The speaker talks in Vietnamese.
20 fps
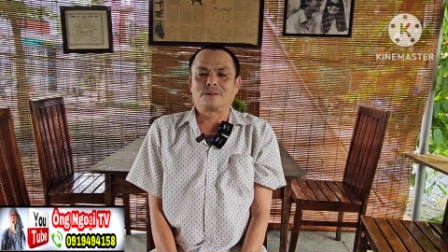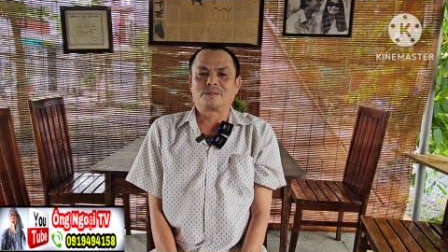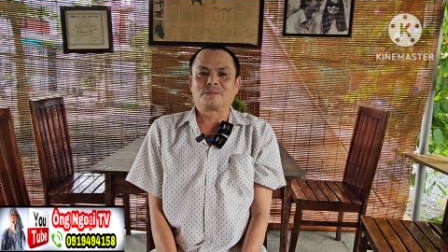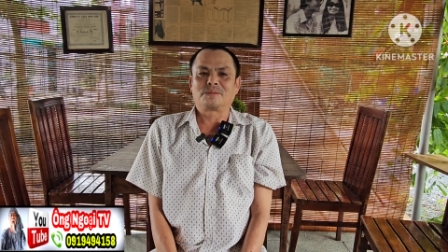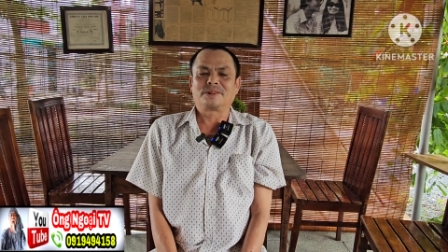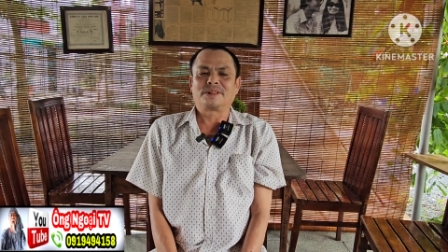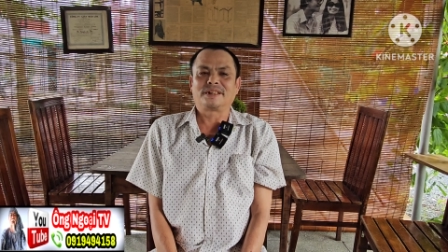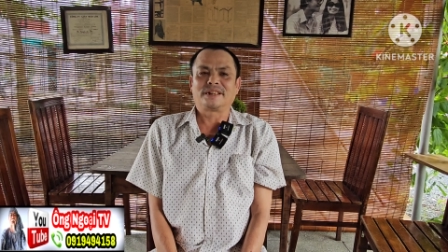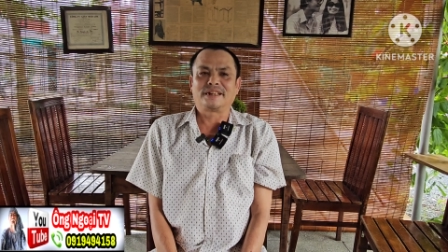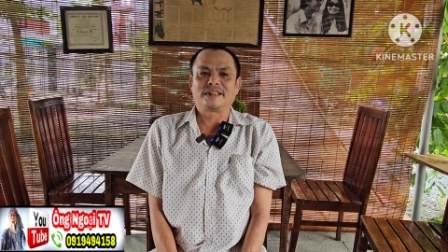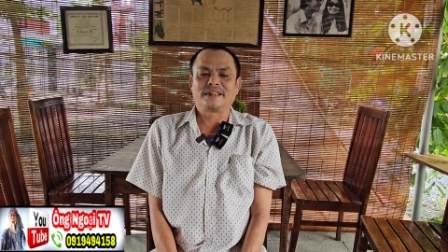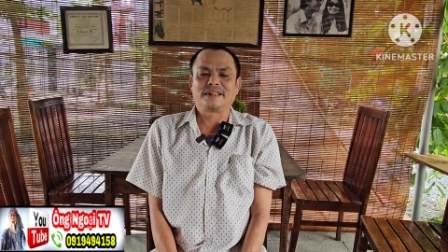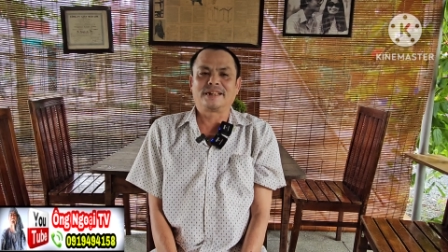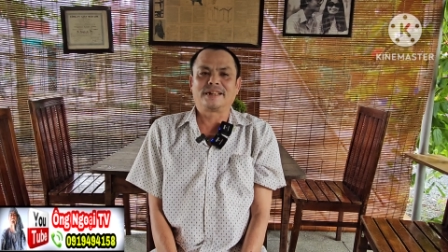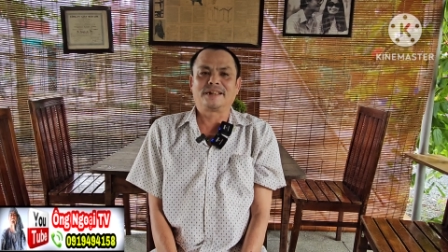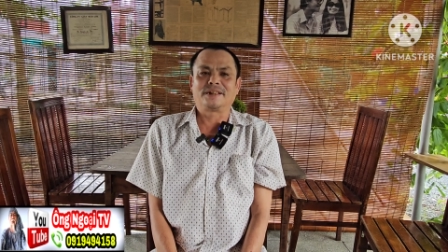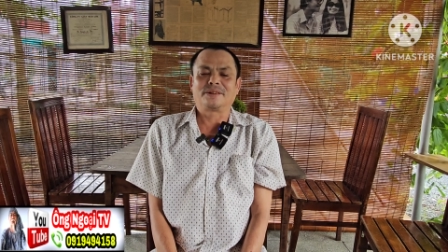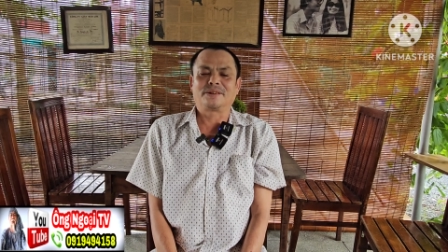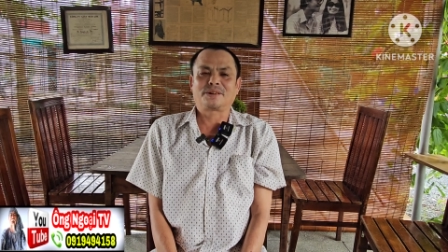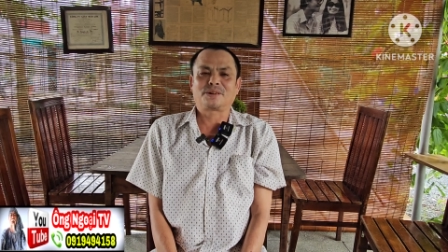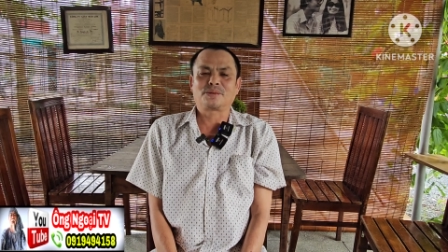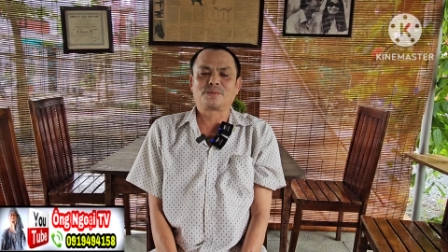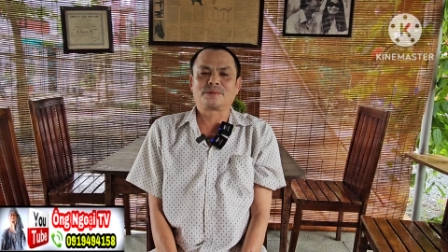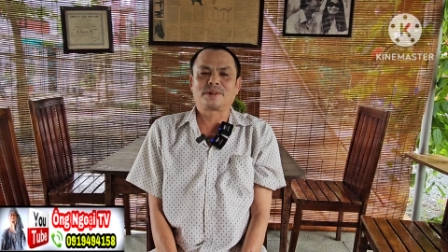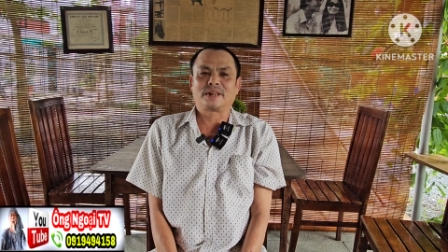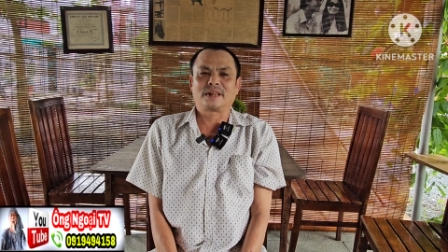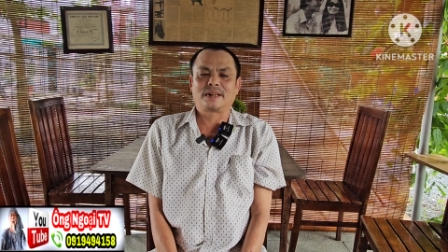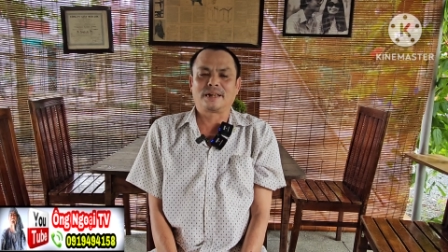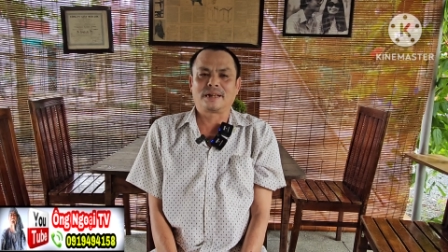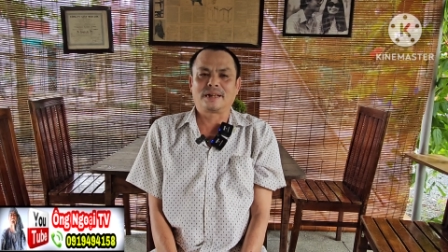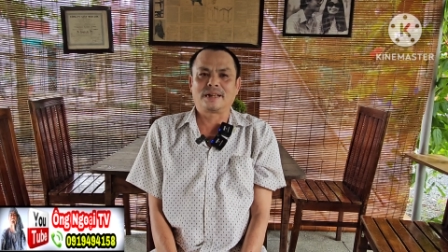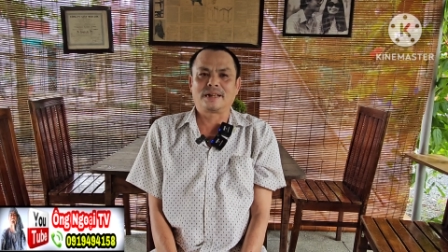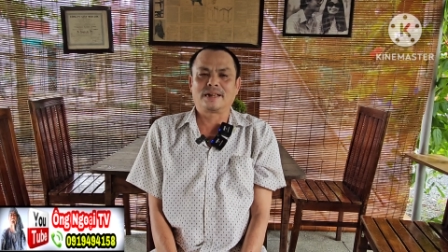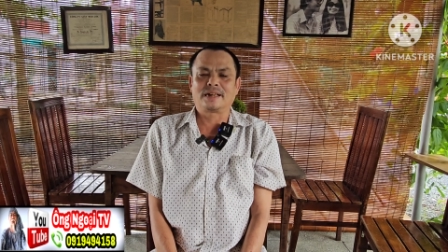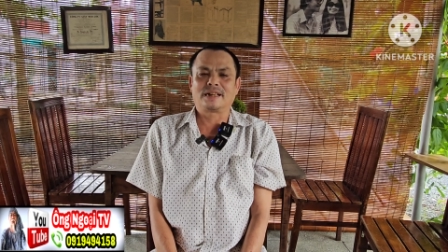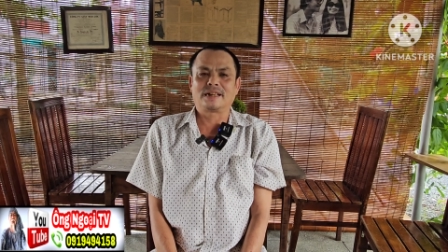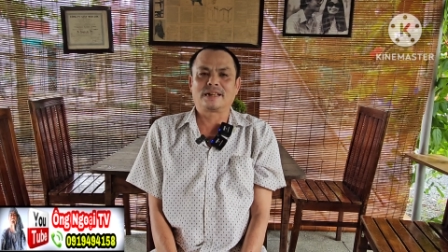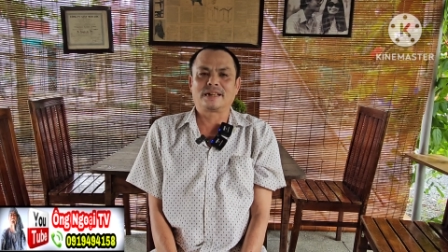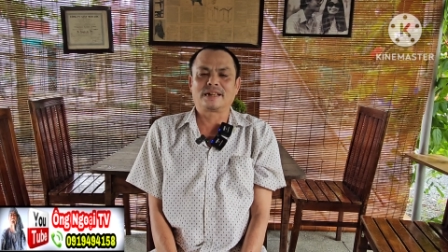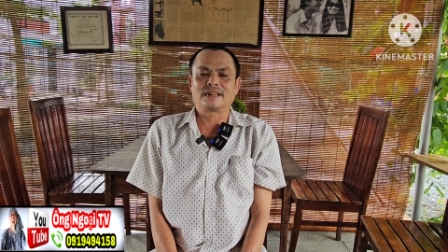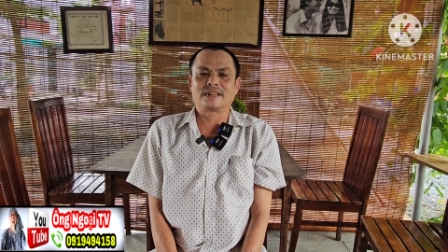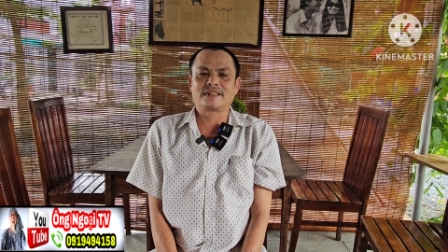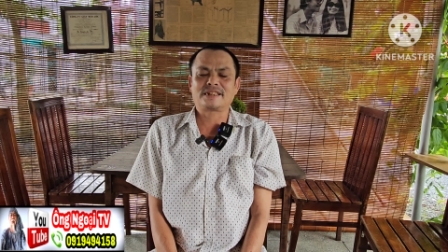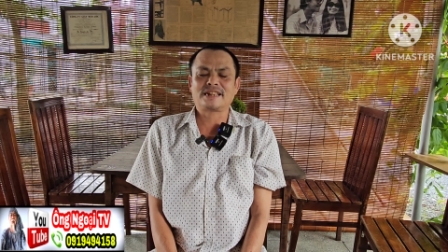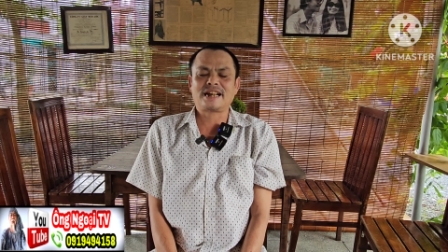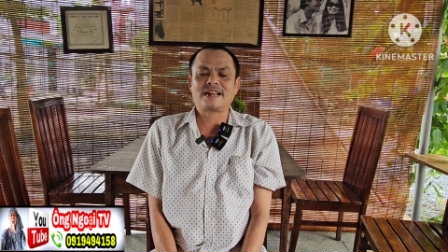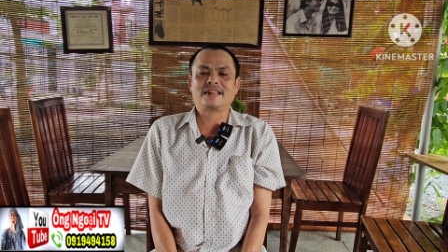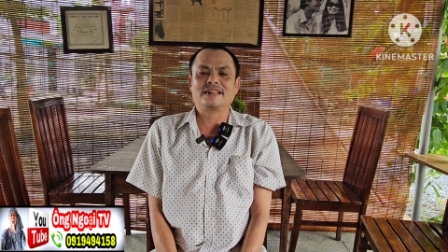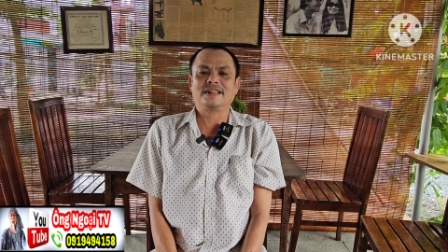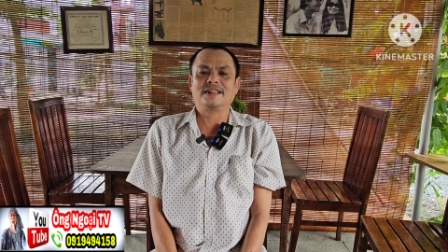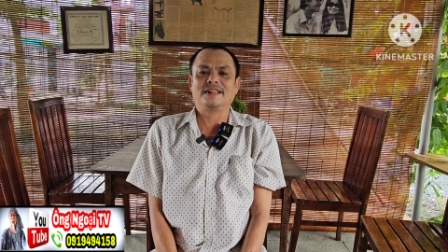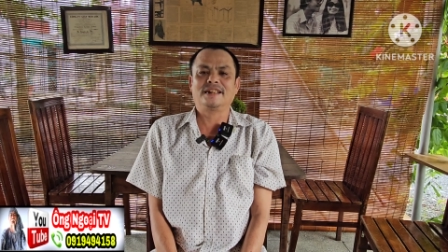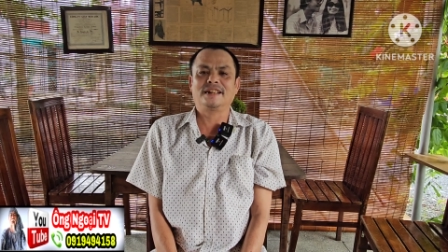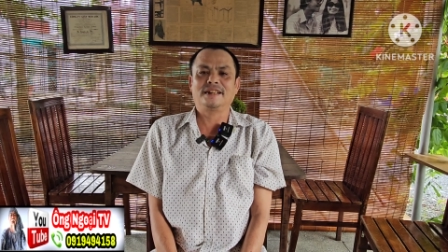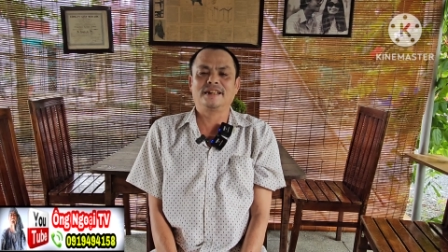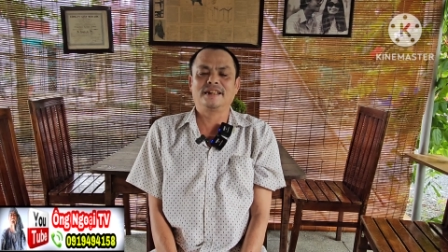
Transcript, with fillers: không thì nói chung là sang cái